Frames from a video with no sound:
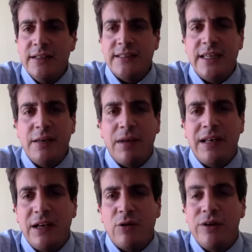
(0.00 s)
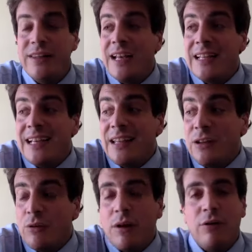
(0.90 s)
sin ir más lejos, hoy día de la tarde
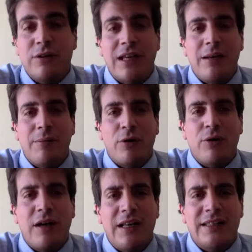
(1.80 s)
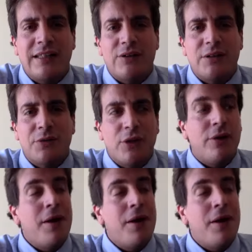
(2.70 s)
le toca votar la prórroga del estado de excepción,